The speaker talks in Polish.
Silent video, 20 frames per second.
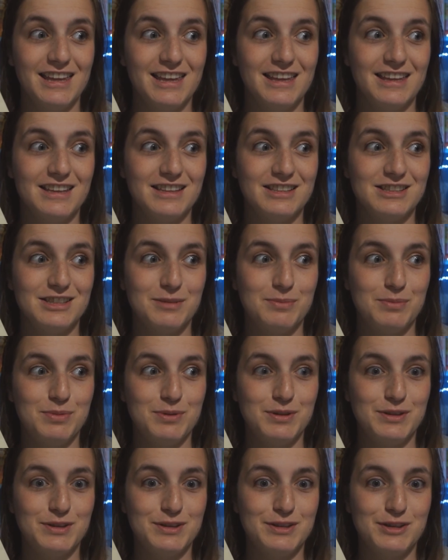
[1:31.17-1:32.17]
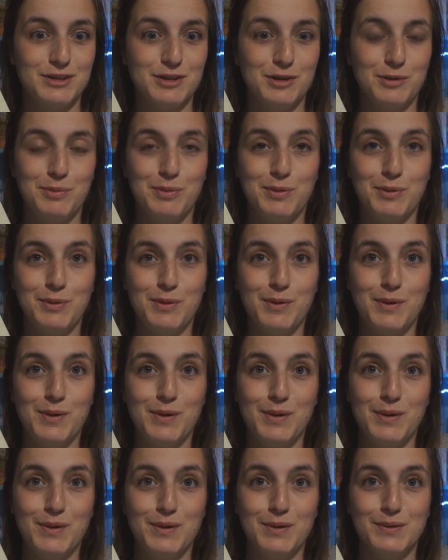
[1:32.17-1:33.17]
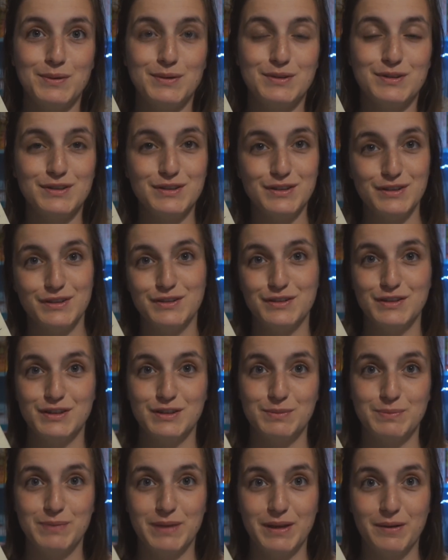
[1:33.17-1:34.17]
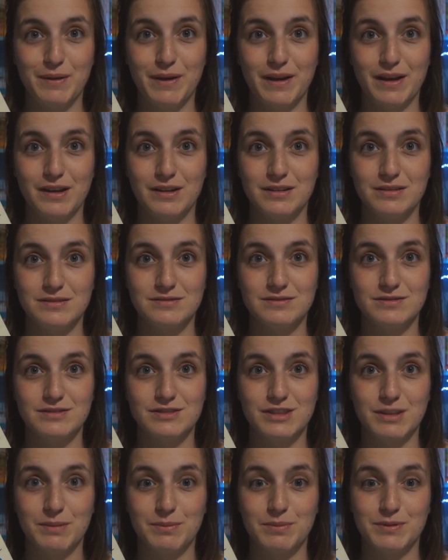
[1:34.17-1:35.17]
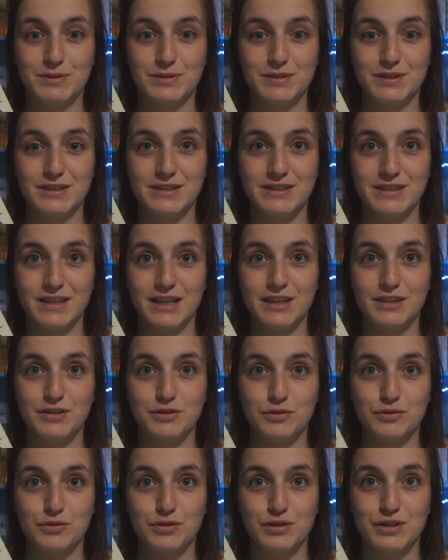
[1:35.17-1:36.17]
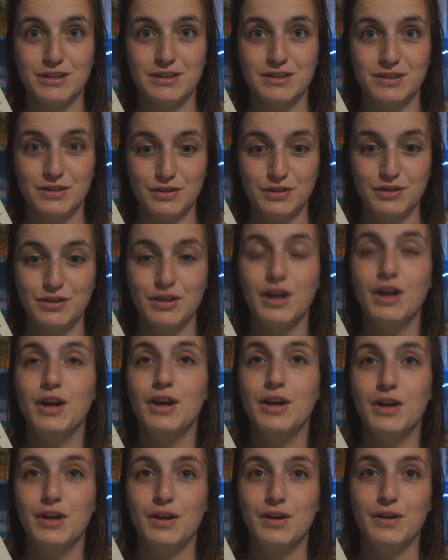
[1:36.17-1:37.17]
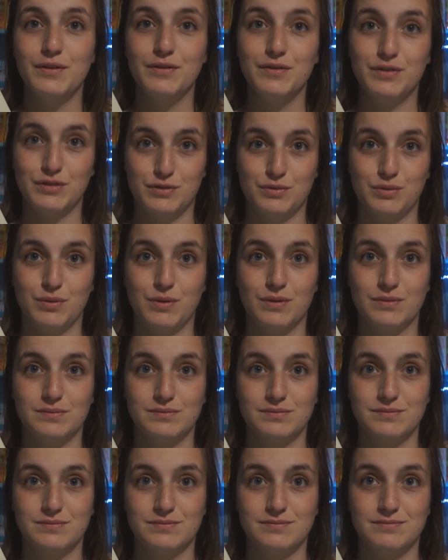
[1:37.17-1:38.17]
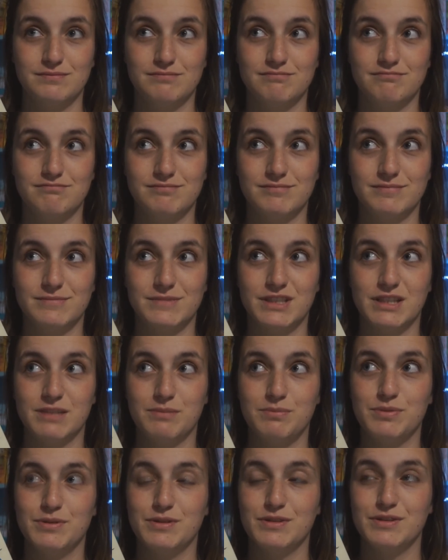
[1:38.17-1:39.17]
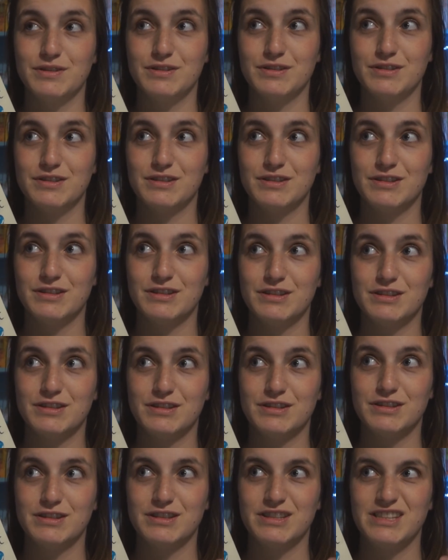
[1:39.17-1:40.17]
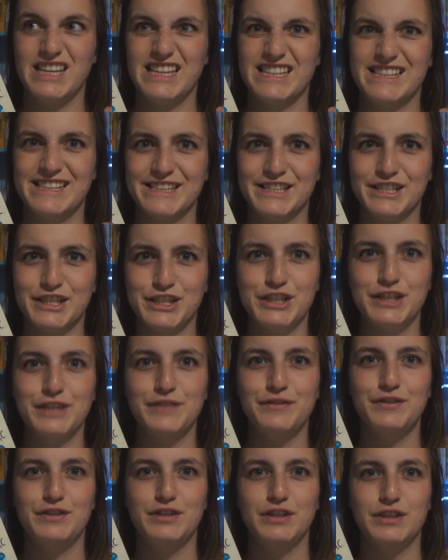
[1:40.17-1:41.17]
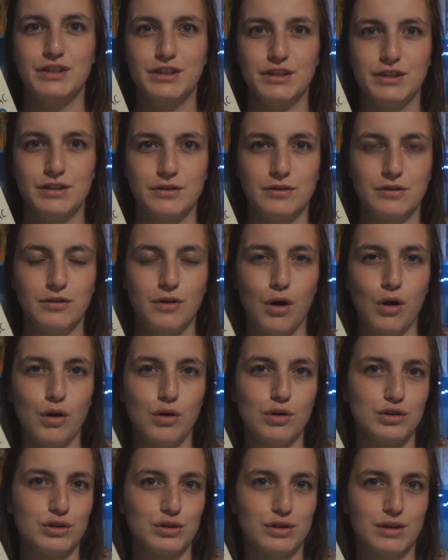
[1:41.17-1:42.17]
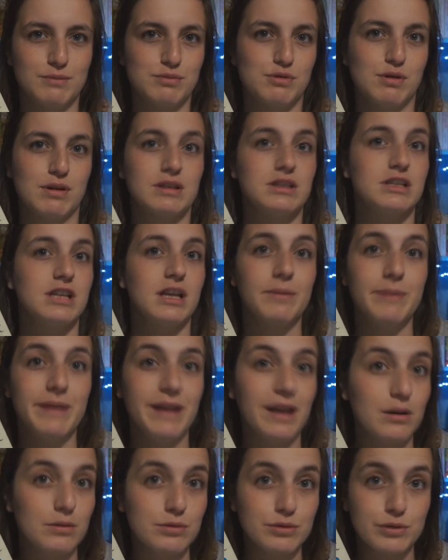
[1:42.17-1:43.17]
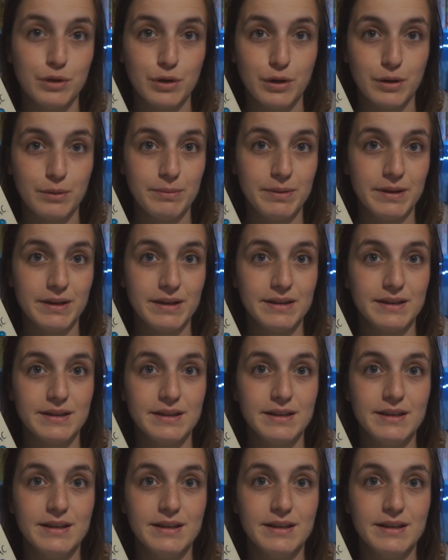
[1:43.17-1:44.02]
i żeby to było coś wspaniałego, żeby z tej książki coś wyszło, żeby nie skrzywdzić kogoś, kto na przykład cierpi na jakąś chorobę,